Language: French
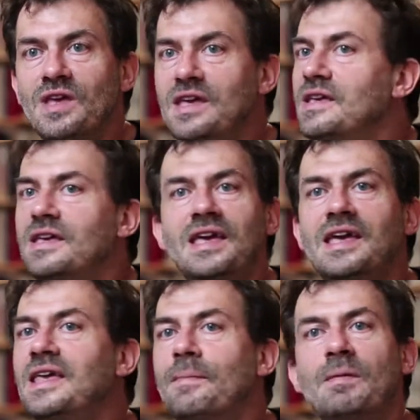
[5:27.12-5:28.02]
et
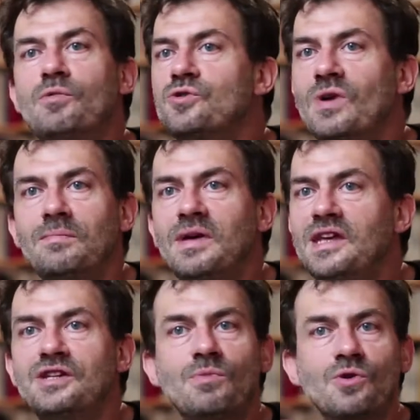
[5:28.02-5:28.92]
il n'y a pas besoin de
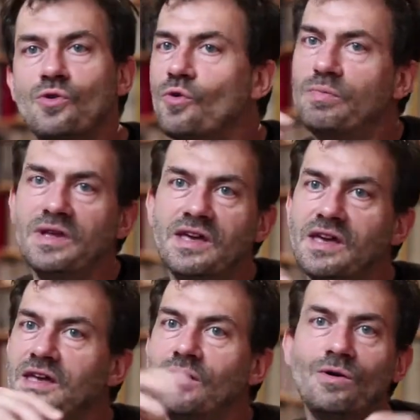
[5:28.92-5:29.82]
management
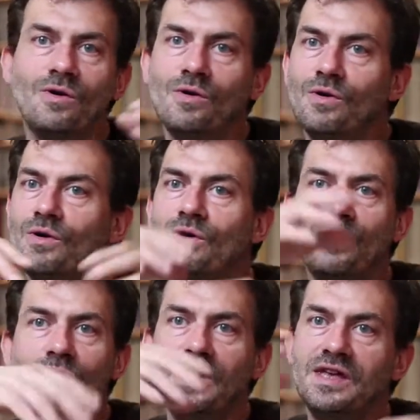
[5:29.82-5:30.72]
compliqué,
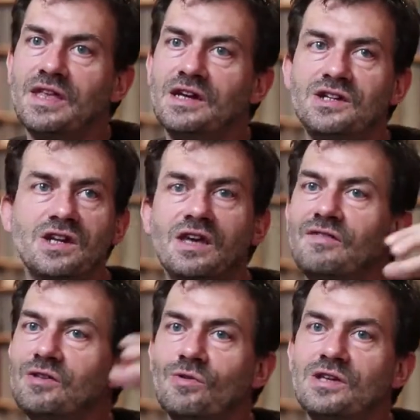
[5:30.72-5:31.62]
euh, étagé,
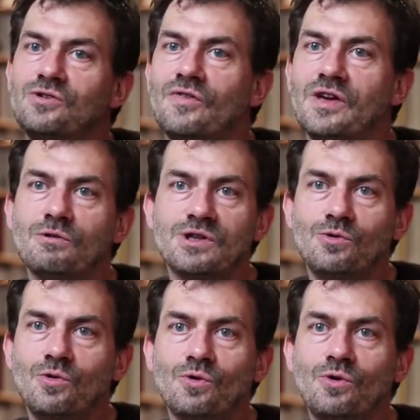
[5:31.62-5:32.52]
avec de la surveillance
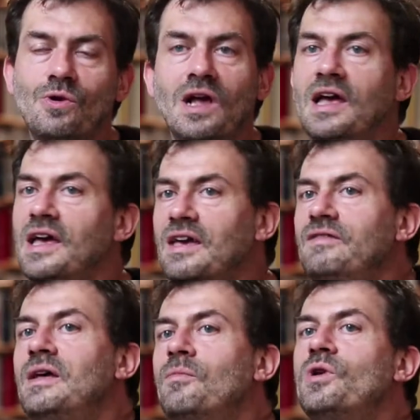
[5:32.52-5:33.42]
et du contrôle.
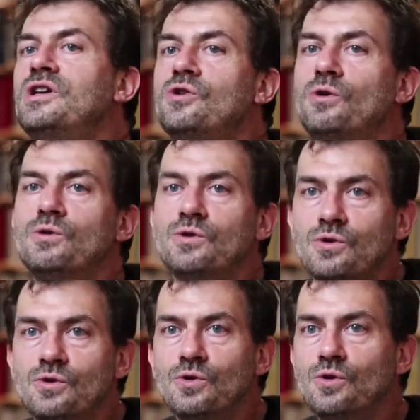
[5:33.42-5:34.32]
Évidemment, les gens
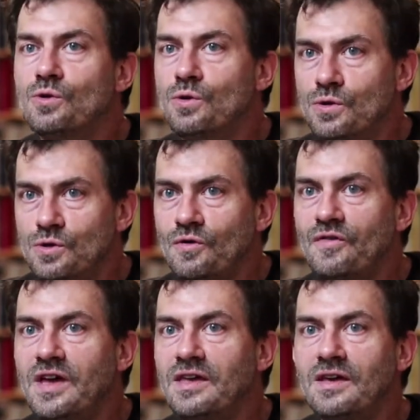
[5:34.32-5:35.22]
sauto
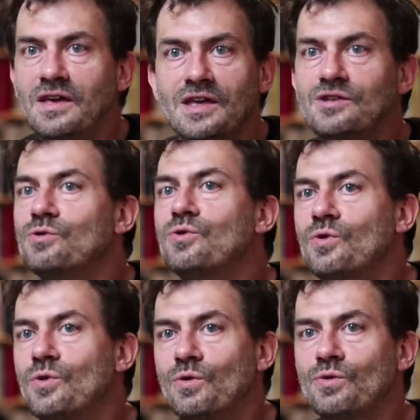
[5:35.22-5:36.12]
surveille et
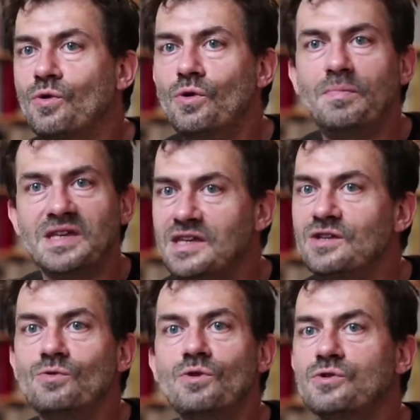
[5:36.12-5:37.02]
sauto contrôle parce qu'ils
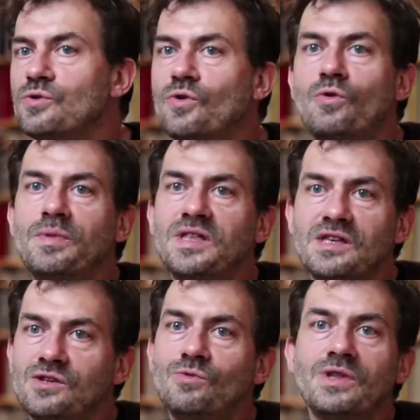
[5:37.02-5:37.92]
sont dans une
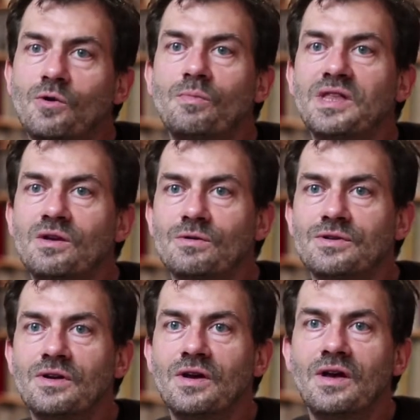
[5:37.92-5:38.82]
compétition des compétences.